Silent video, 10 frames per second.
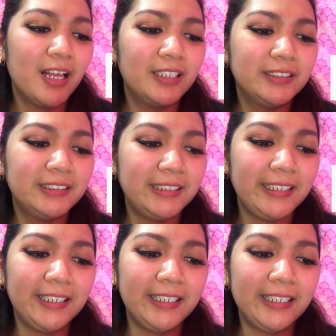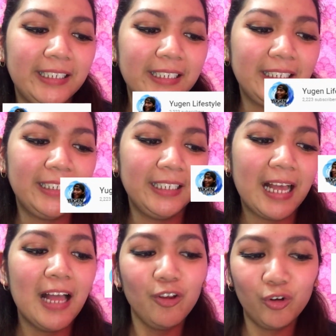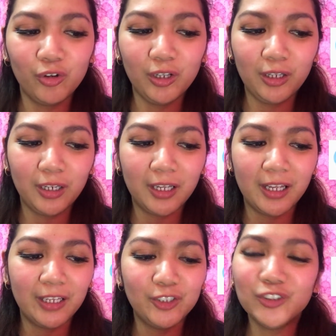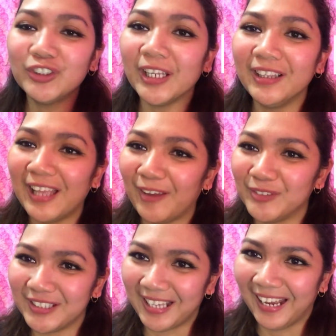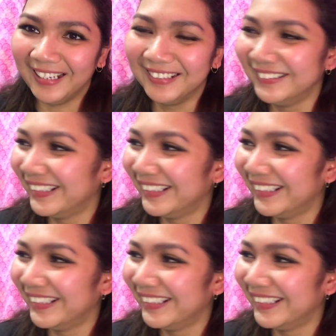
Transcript: Si Uncle uh, Eugene Lifestyle.